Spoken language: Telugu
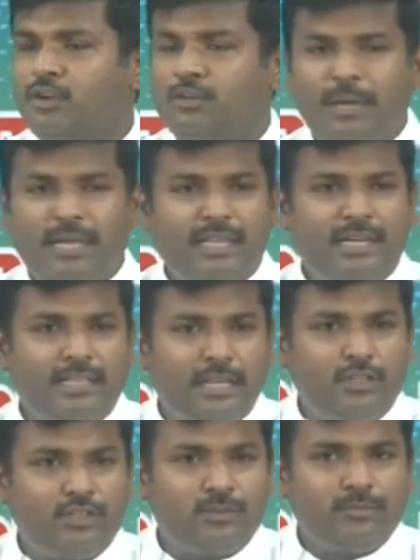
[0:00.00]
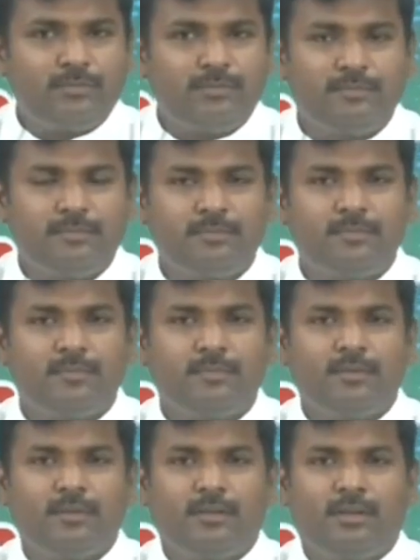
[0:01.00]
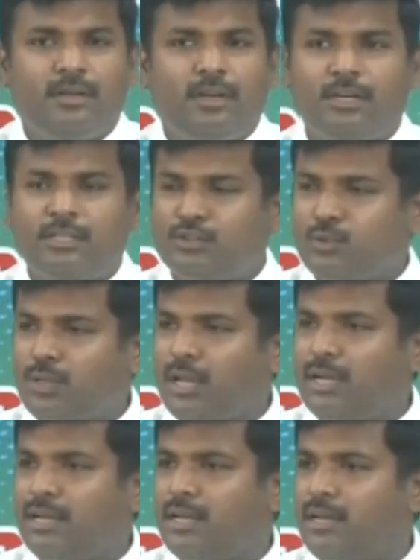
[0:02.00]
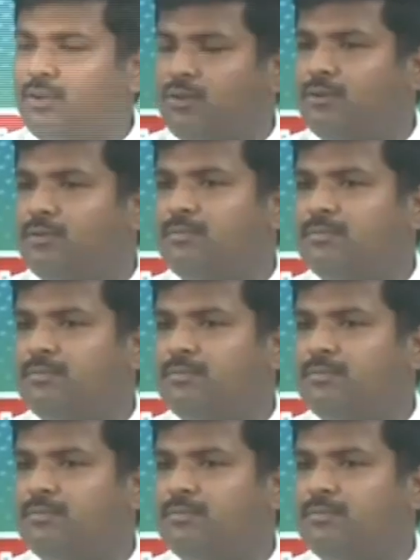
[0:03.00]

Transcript: ఈరోజు మీ అందరికీ తెలుసు డాక్టర్ సుధాకర్ గారు